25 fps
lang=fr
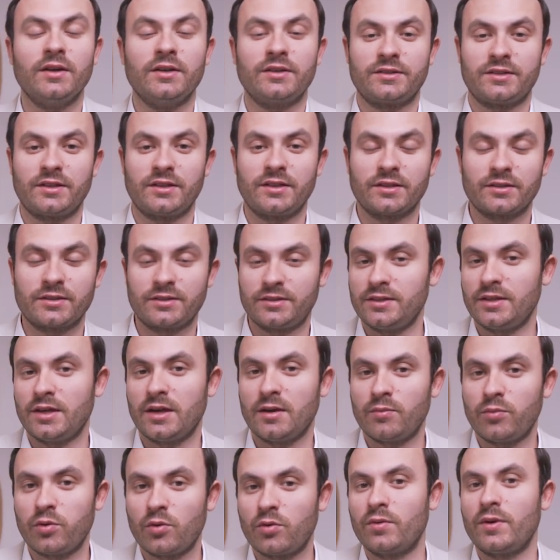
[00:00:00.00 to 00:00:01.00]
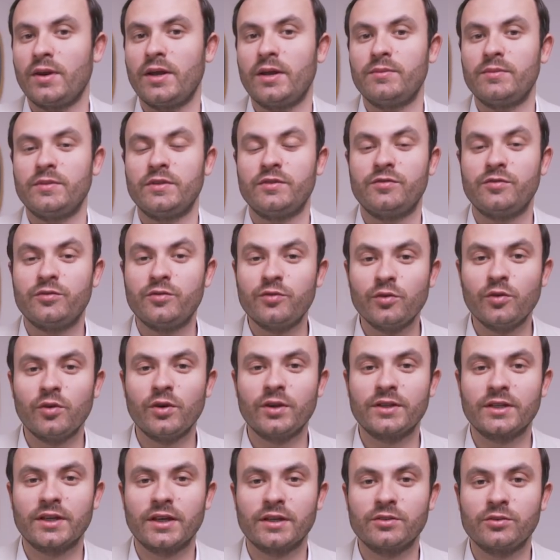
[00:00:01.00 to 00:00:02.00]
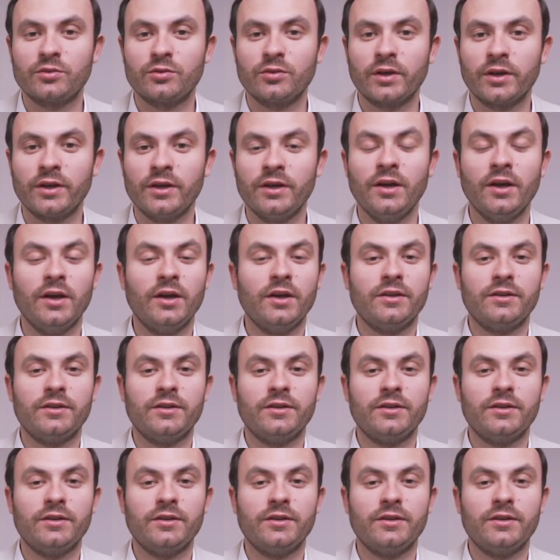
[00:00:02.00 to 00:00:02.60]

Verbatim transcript: C'est-à-dire s'il y a un problème, il faut être assuré,